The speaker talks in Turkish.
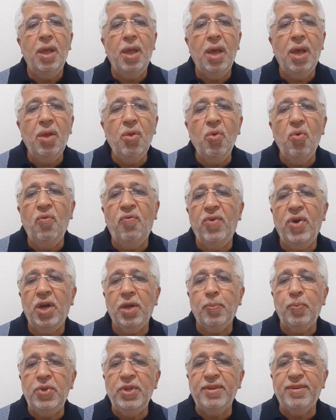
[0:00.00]
en
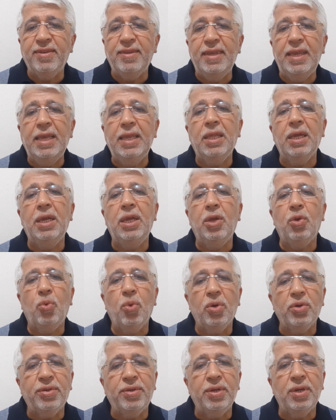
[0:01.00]
ufak pisliği dahi
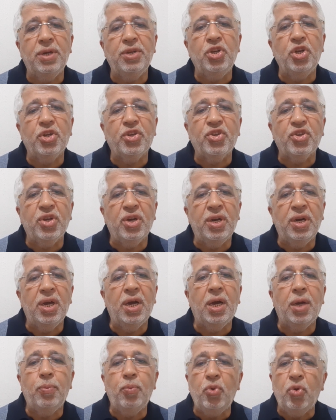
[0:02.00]
gösterecek
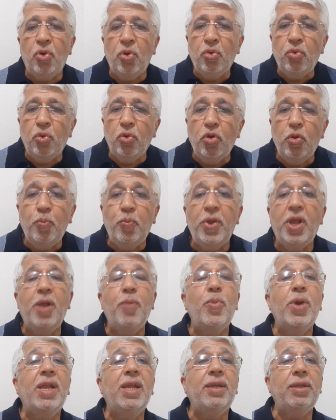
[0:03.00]
sarığa büründüğünü
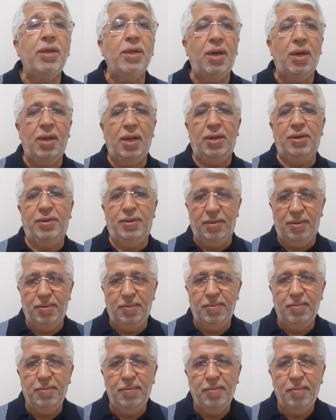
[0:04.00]
bilmelidirler.
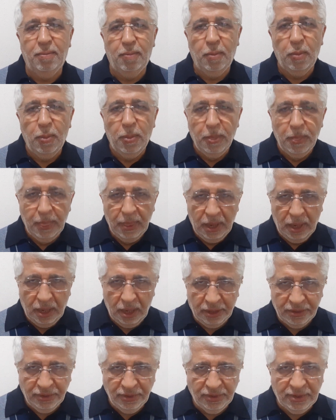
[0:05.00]

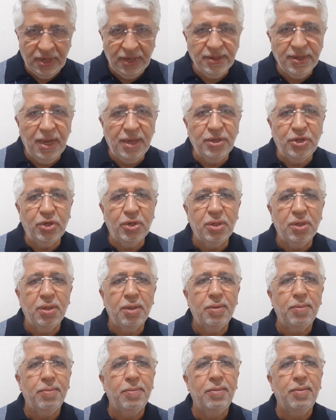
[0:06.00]
Haksız kazanç,
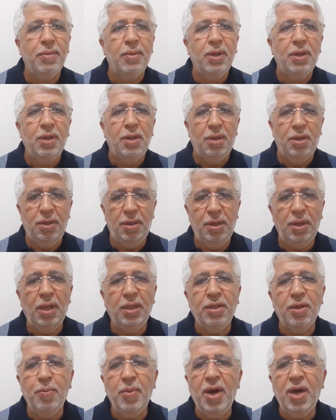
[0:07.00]

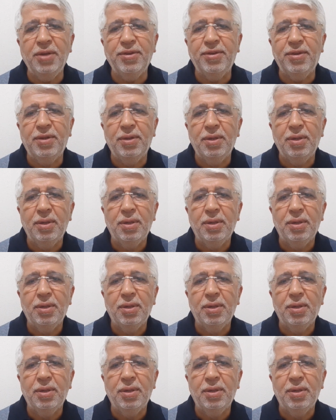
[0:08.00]
iltimas,